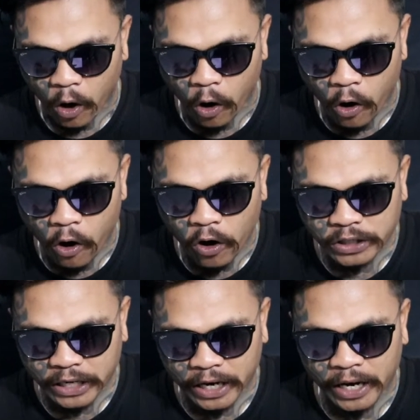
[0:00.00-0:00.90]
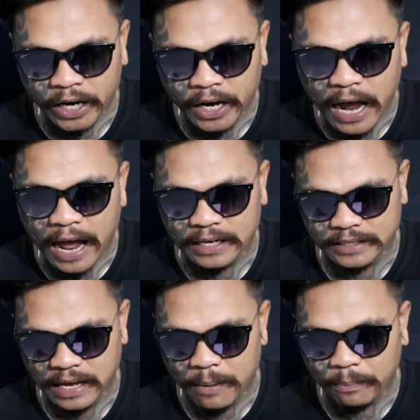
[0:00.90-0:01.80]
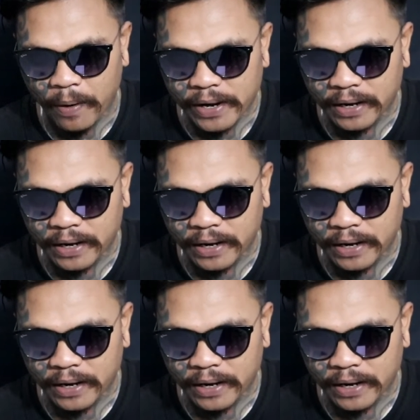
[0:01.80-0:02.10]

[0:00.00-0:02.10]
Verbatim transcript: OJK sampai